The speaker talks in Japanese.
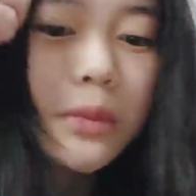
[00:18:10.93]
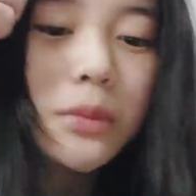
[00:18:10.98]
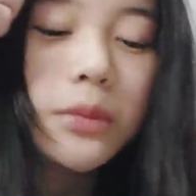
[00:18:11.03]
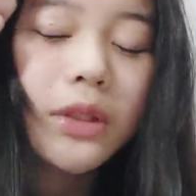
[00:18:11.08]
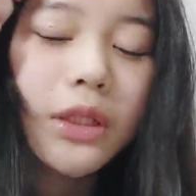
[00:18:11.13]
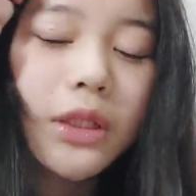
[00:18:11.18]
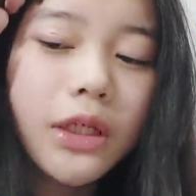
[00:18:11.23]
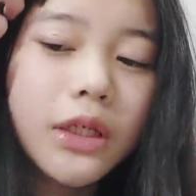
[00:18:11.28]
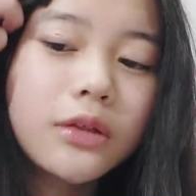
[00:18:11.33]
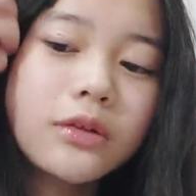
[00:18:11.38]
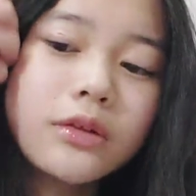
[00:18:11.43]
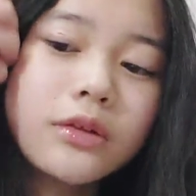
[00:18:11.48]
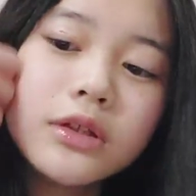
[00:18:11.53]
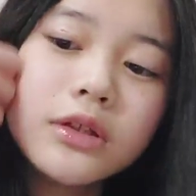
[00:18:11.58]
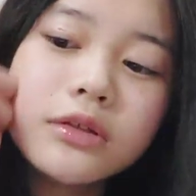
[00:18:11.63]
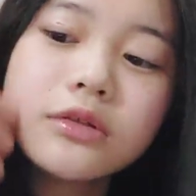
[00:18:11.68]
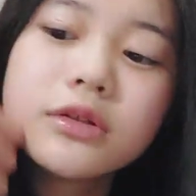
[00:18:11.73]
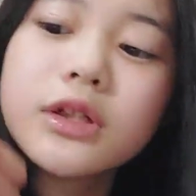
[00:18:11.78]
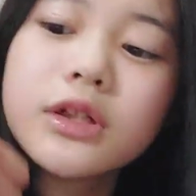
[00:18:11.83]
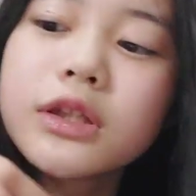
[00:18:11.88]
もないのに
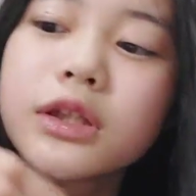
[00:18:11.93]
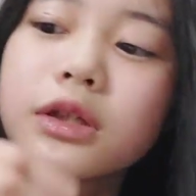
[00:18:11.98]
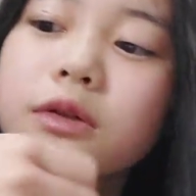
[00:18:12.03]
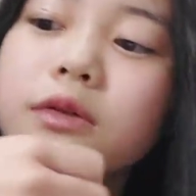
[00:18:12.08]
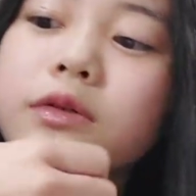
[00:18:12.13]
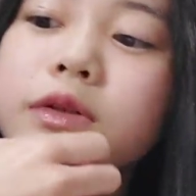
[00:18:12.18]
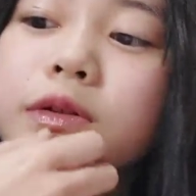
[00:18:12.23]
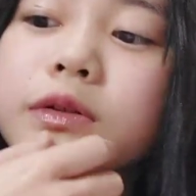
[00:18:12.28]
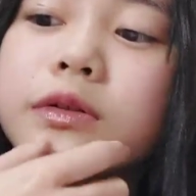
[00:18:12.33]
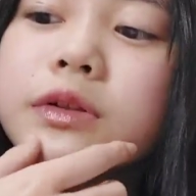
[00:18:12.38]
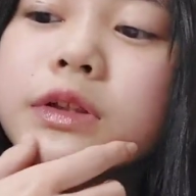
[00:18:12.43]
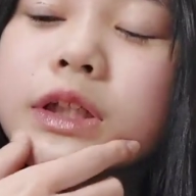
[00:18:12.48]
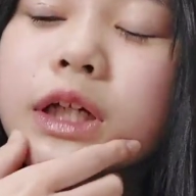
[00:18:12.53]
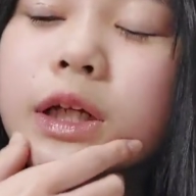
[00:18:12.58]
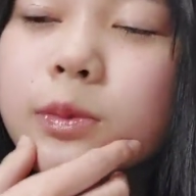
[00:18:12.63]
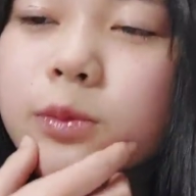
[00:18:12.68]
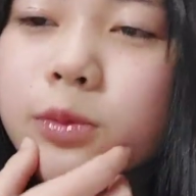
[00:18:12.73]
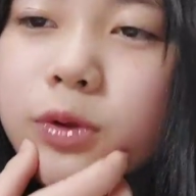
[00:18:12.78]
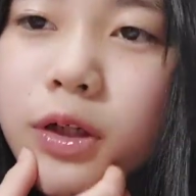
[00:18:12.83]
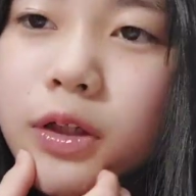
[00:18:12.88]
夕方5時の
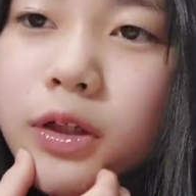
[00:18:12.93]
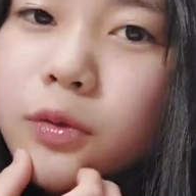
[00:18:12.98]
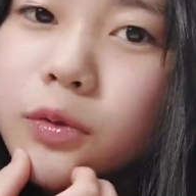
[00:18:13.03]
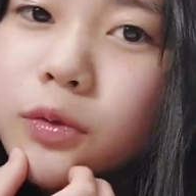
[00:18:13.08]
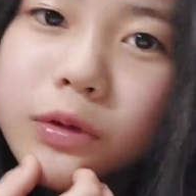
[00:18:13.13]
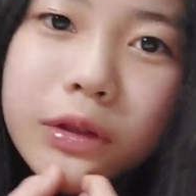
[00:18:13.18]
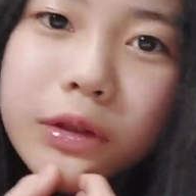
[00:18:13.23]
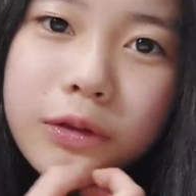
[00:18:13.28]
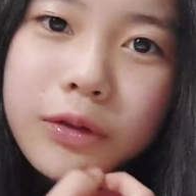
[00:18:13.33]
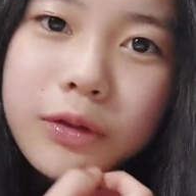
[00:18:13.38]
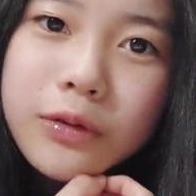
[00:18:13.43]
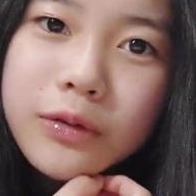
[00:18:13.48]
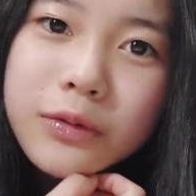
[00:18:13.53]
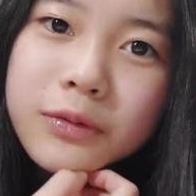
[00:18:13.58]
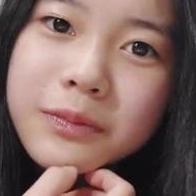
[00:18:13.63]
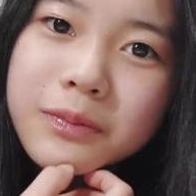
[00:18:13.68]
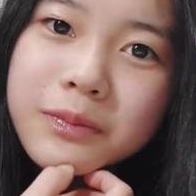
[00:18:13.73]
チャイムが聞こえてくるの。